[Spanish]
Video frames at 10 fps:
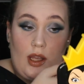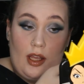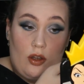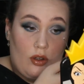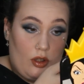
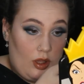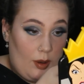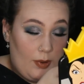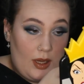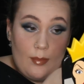He cogido
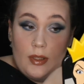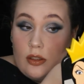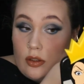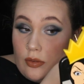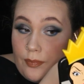ya el
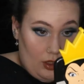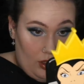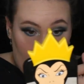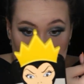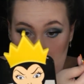pegamento
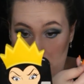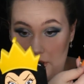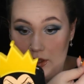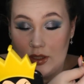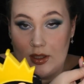y
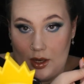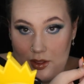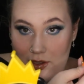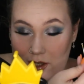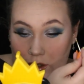voy a intentar
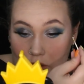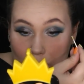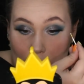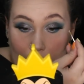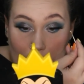centrarlo
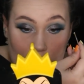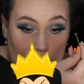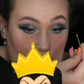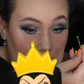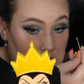lo más
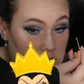posible.